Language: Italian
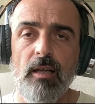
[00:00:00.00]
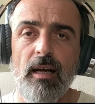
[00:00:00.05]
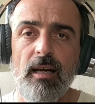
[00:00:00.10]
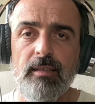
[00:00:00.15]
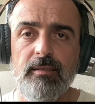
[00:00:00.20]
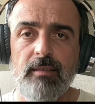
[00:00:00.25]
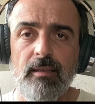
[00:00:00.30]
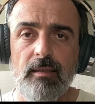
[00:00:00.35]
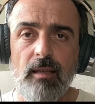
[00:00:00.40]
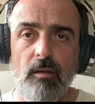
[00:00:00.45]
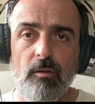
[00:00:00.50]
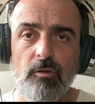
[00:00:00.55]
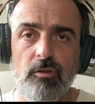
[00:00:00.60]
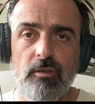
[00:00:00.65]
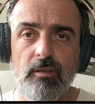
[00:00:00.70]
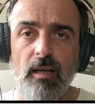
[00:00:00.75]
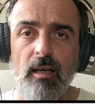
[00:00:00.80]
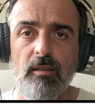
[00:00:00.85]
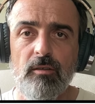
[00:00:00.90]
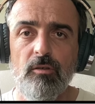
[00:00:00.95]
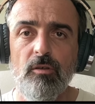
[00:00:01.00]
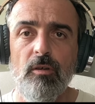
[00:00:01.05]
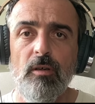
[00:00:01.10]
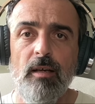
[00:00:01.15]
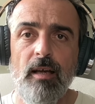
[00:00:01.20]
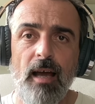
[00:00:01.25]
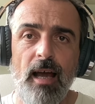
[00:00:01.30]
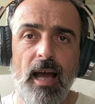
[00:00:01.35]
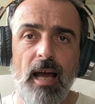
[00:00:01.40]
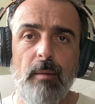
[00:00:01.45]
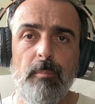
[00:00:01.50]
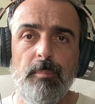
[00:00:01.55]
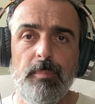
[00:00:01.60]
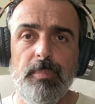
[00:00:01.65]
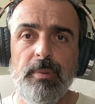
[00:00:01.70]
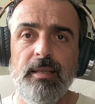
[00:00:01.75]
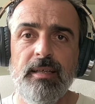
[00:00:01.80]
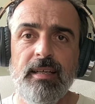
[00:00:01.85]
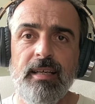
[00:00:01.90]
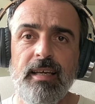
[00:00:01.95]
sanzionata dallo Stato è
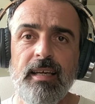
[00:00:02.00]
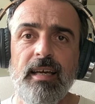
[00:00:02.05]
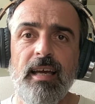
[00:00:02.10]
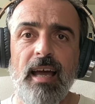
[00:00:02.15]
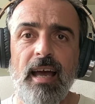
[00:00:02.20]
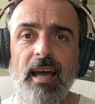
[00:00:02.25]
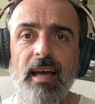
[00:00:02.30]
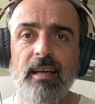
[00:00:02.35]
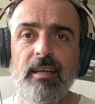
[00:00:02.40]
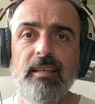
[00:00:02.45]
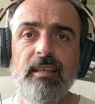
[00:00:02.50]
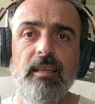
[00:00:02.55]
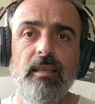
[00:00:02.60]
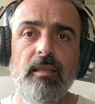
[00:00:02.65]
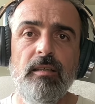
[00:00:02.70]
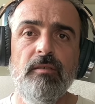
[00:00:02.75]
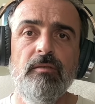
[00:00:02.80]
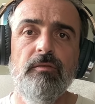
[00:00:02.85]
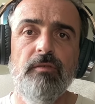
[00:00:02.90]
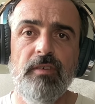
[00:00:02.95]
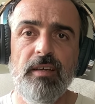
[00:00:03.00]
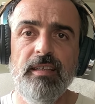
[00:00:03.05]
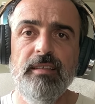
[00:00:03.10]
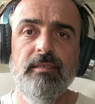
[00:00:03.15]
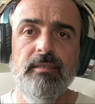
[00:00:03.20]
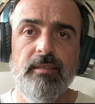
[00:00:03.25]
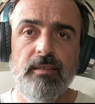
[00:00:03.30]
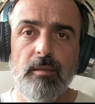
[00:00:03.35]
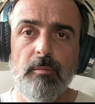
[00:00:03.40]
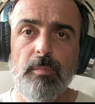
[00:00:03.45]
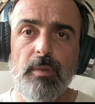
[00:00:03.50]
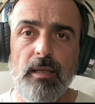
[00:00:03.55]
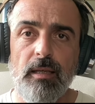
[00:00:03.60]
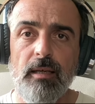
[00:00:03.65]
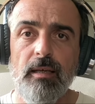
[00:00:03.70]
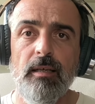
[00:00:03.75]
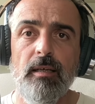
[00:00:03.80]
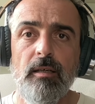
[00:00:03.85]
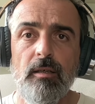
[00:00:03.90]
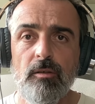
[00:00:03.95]
perché è
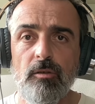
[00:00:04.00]
invendibile,